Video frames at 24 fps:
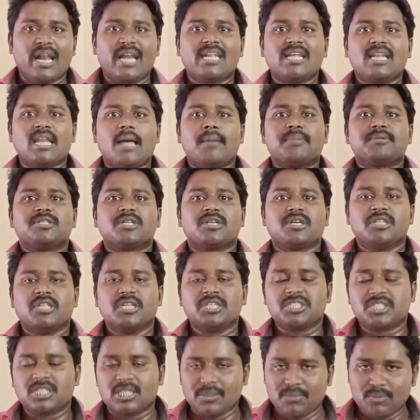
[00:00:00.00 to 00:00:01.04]
రెంటల్ ఆప్షన్
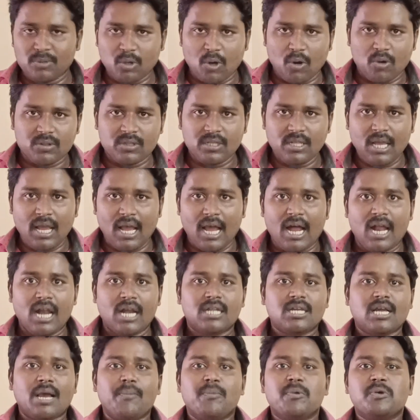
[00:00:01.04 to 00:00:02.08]
కింద స్ట్రీమింగ్ అవుతుంది
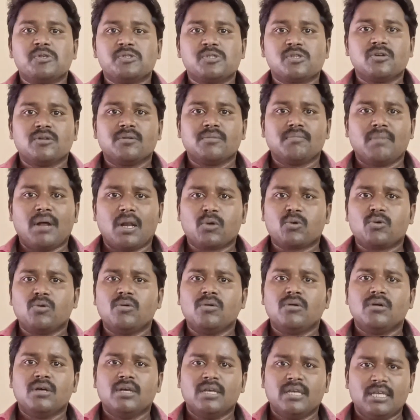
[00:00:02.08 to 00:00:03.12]
అండ్ కమింగ్ సూన్
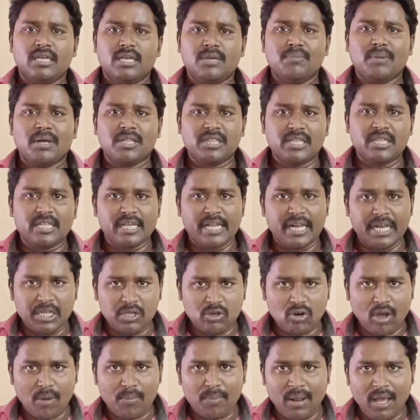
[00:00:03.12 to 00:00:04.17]
మనకు ఈ మంత్
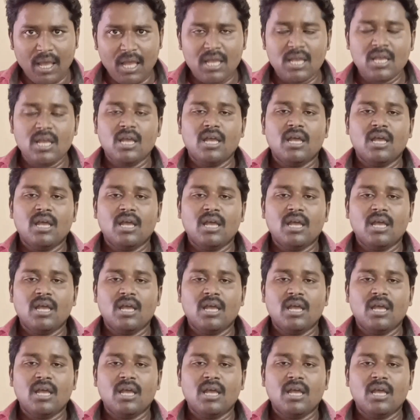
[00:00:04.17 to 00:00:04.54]
ఎండింగ్ లోపల